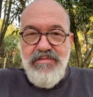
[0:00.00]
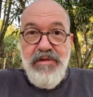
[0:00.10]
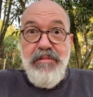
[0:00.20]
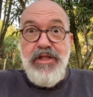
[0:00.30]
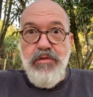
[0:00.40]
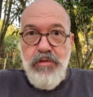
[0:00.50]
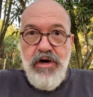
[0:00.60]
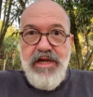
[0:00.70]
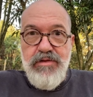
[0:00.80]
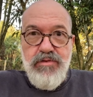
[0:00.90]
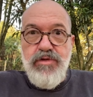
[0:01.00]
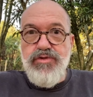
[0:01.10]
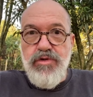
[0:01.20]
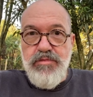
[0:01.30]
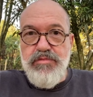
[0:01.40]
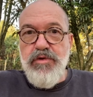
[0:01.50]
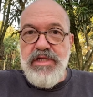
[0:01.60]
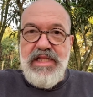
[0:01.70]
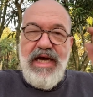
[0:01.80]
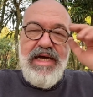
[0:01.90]
memento mori, todos somos
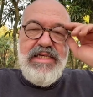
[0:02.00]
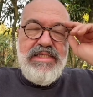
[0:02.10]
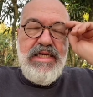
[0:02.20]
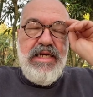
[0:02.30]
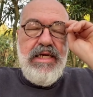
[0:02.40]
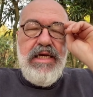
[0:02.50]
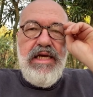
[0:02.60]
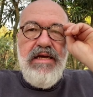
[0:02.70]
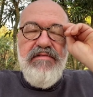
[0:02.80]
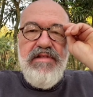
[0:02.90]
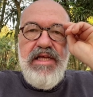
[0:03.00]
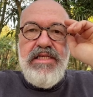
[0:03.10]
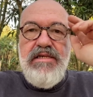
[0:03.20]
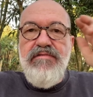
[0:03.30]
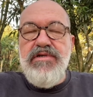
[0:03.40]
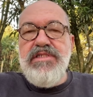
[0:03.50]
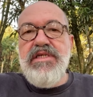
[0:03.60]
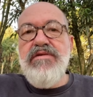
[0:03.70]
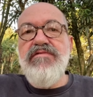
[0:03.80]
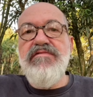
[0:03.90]
mortais, é evidente que
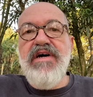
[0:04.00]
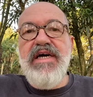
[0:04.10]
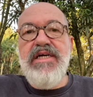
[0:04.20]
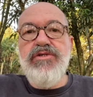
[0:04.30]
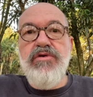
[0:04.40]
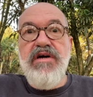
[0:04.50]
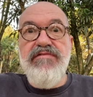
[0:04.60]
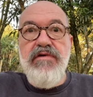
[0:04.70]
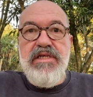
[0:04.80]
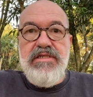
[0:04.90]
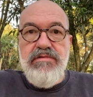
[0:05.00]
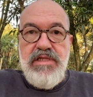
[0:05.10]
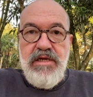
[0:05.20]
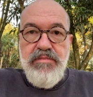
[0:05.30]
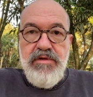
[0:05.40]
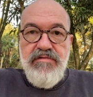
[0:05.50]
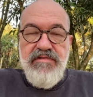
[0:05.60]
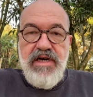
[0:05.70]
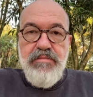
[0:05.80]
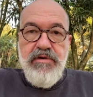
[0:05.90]
você não vai jogar fora seu tempo e não
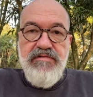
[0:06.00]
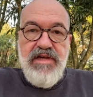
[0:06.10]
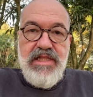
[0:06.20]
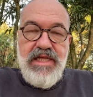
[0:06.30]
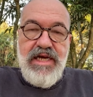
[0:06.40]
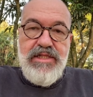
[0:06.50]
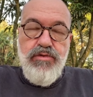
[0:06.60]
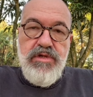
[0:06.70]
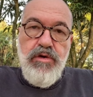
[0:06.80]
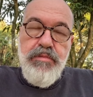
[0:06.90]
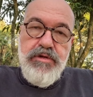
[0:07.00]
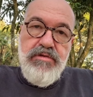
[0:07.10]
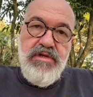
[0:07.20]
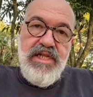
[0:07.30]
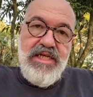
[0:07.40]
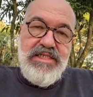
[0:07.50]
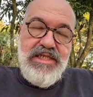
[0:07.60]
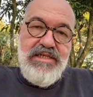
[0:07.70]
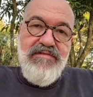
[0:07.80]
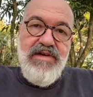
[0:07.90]
vai aproveitar toda a oportunidade que
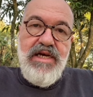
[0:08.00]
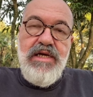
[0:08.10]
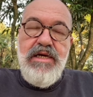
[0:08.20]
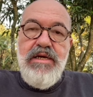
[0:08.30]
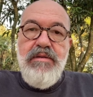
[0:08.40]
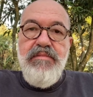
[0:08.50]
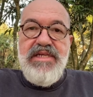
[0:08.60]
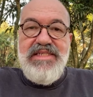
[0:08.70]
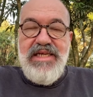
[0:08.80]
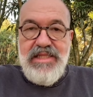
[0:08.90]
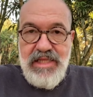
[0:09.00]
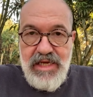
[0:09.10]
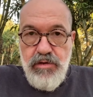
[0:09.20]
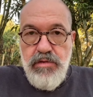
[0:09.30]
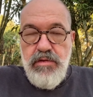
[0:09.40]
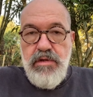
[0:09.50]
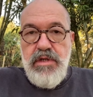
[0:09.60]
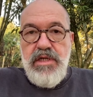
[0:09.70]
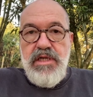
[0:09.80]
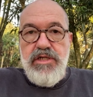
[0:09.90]
você tiver para ser inteiro
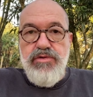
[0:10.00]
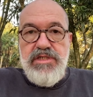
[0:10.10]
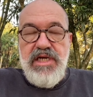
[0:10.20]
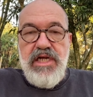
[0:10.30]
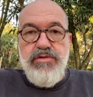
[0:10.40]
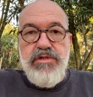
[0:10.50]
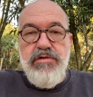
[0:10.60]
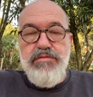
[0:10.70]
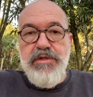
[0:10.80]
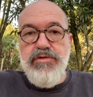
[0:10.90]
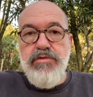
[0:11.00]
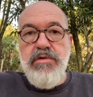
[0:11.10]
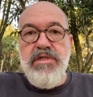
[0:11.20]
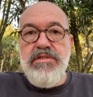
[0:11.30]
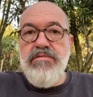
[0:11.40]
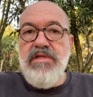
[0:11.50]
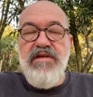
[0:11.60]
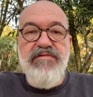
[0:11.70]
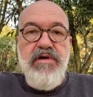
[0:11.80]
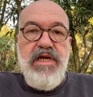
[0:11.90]
nas suas relações com as pessoas, num
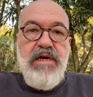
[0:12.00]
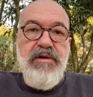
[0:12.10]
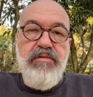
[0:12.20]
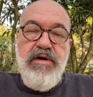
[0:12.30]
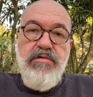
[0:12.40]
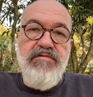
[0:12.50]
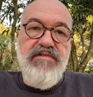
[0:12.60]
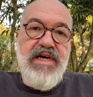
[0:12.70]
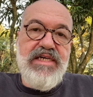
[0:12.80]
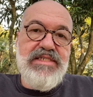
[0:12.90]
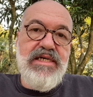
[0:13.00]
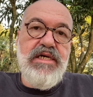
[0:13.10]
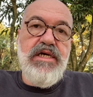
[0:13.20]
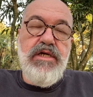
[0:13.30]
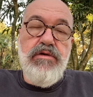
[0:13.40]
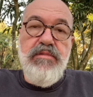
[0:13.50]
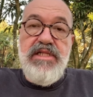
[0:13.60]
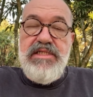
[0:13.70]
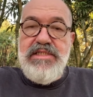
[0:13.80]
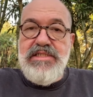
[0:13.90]
telefonema, numa conversa, numa
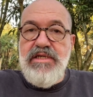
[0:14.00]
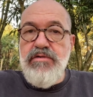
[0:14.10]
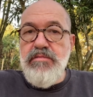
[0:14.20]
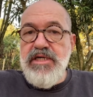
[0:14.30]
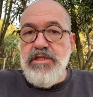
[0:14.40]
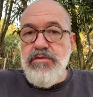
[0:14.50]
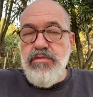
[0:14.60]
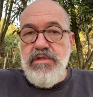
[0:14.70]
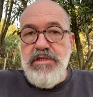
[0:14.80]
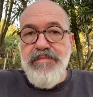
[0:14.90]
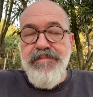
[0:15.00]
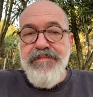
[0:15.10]
decisão, numa atitude.